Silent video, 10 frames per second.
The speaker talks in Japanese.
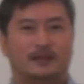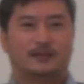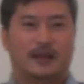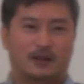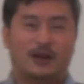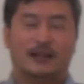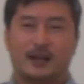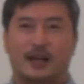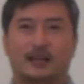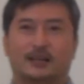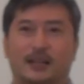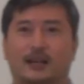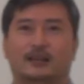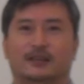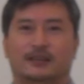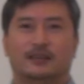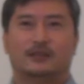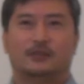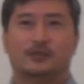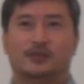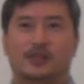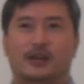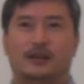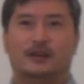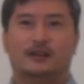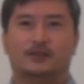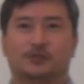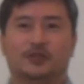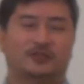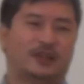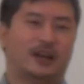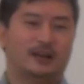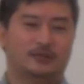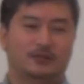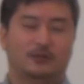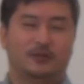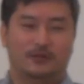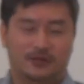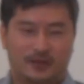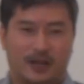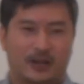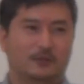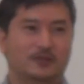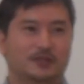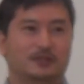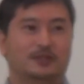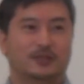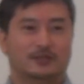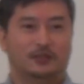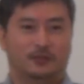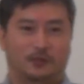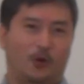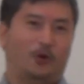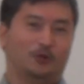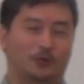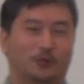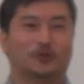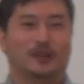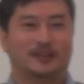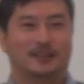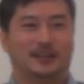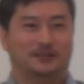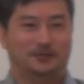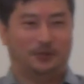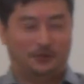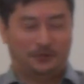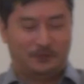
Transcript: 最後働いてそして主に仕える人々に仕える道に進もうと思って行ったんですよ